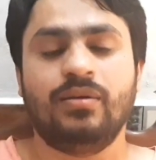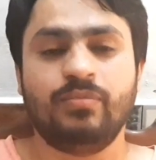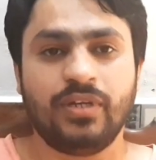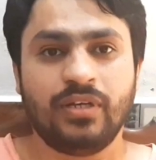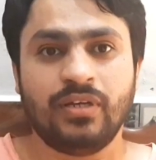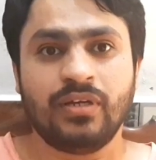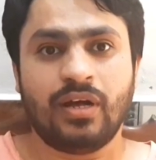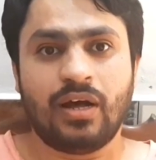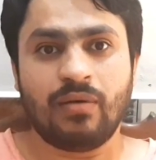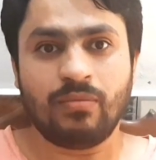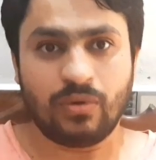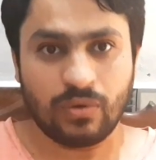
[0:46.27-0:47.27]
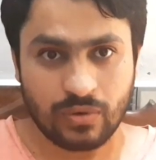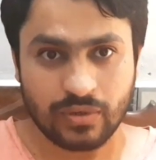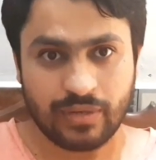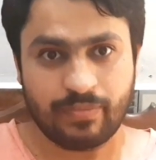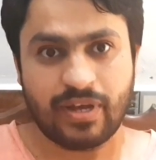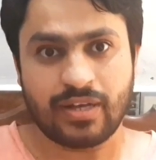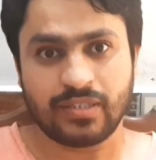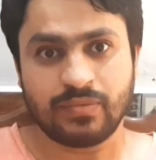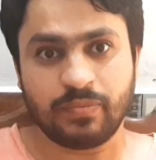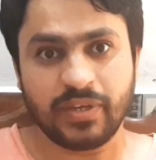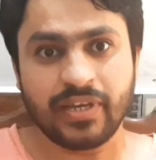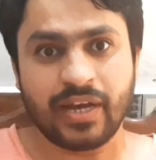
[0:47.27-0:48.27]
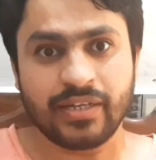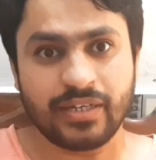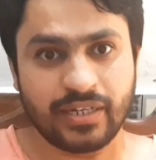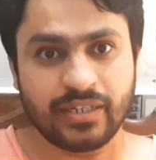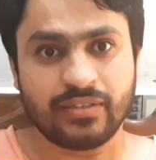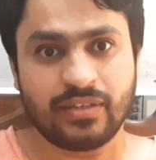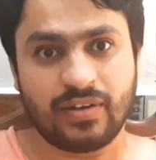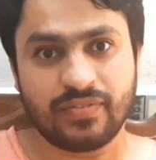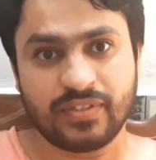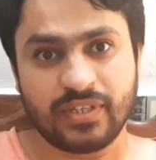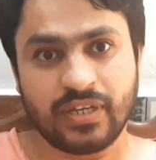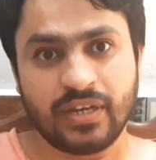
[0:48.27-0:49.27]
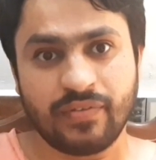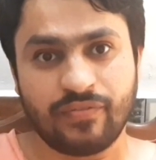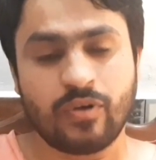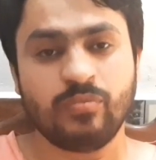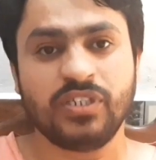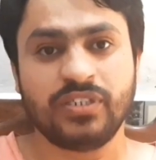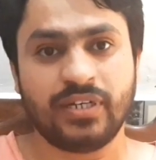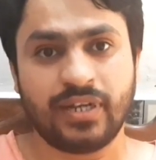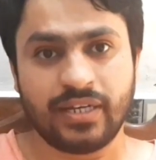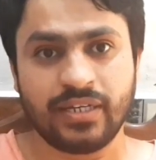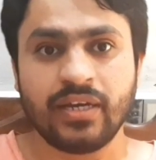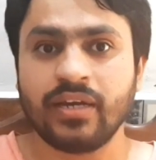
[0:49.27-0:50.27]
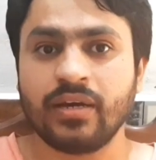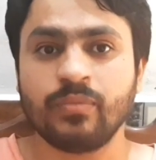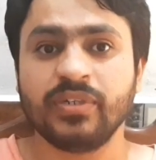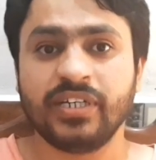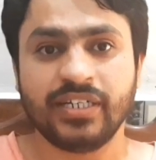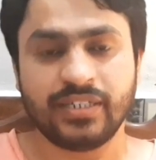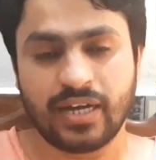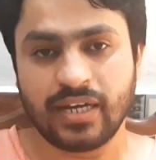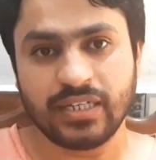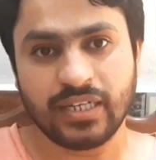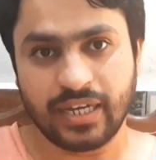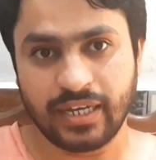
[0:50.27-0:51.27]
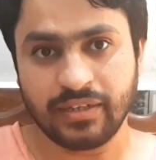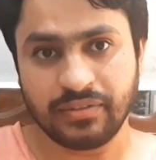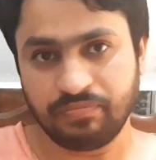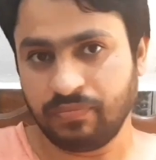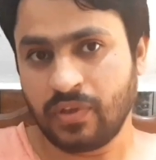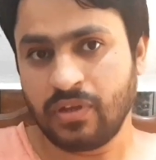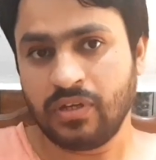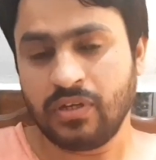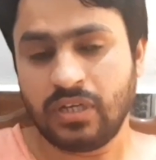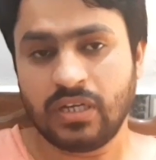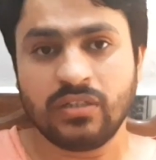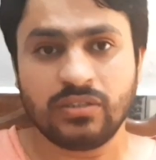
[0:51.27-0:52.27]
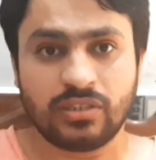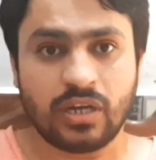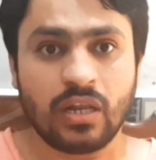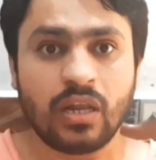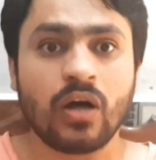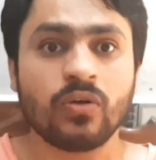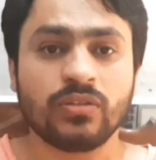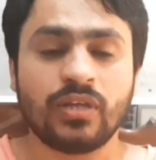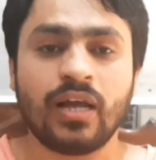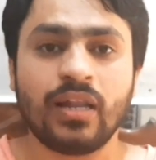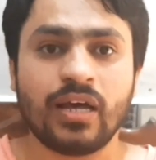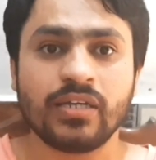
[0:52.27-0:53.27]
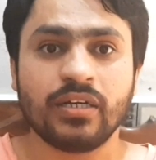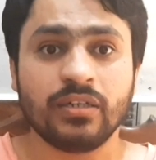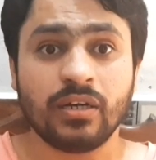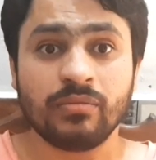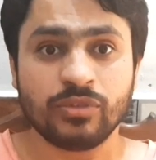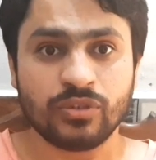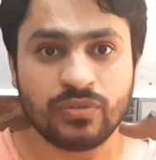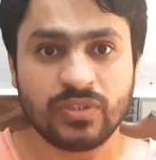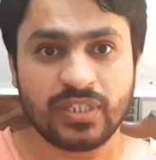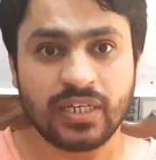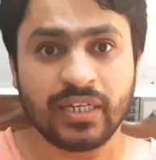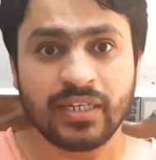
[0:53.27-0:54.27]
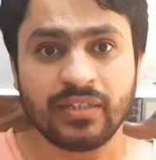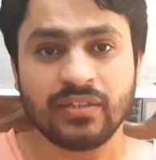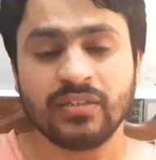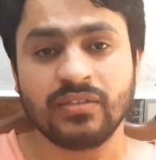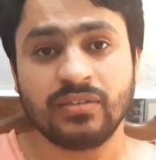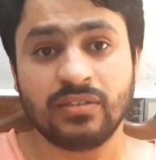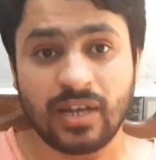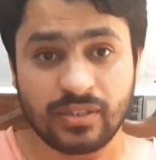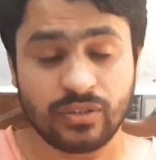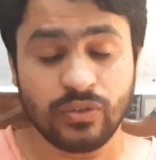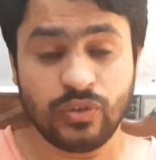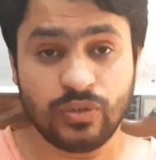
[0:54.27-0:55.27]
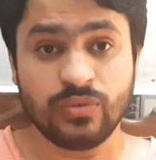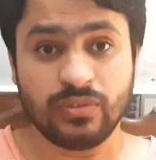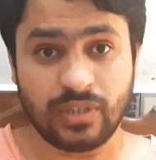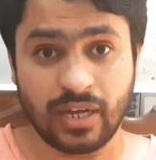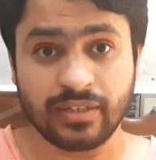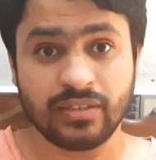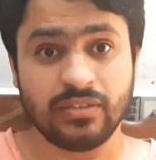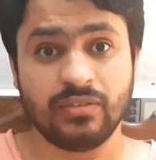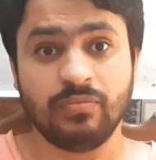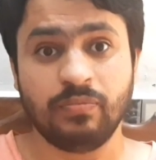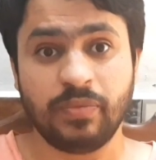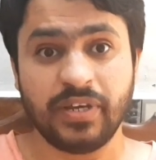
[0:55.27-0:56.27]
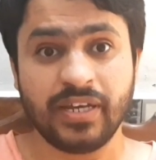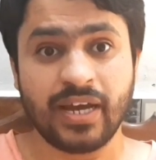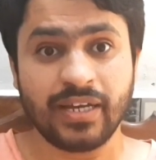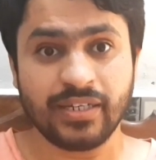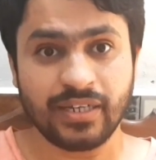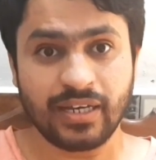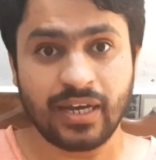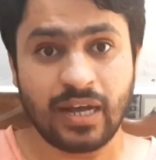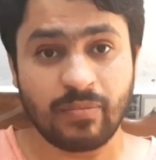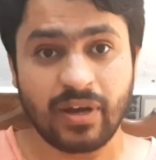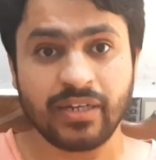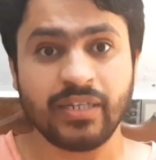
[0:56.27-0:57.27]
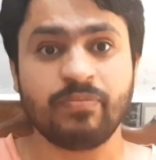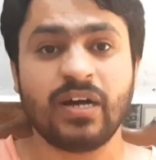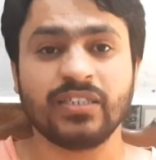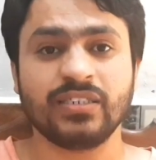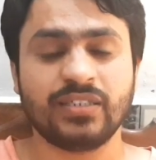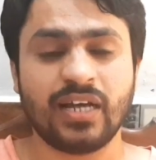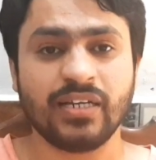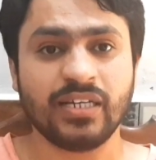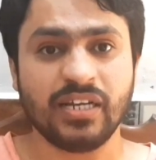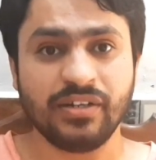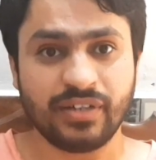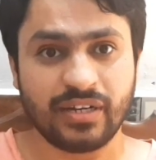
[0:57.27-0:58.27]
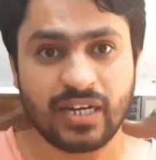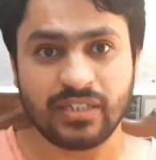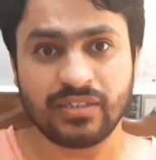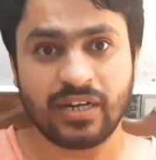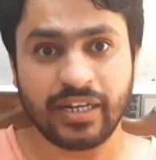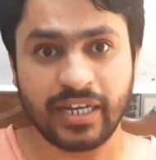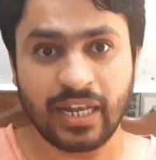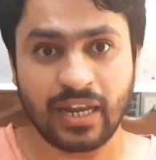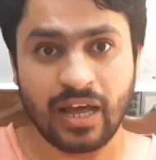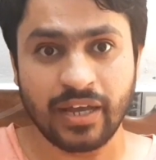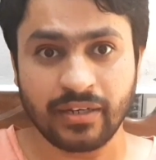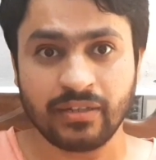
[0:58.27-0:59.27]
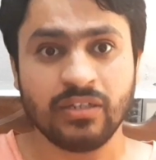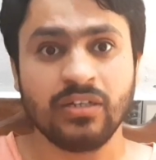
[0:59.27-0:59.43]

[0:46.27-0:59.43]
अभी हम लोगों के पास पीआईए की तरफ से इंफॉर्मेशन आई है अपडेट आई है इन शाह यकम जून से दस जून तक पी आई ए हमारी पाकिस्तानी इंटरनेशनल एयरलाइन